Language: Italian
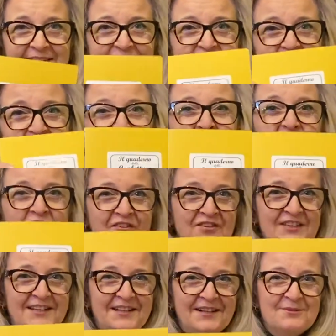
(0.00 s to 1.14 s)
volevo farvi
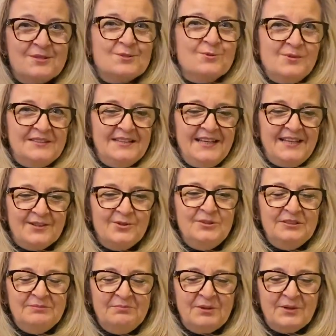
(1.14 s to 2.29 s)
vedere questo quaderno
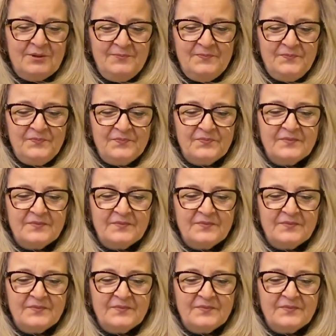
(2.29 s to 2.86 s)
libro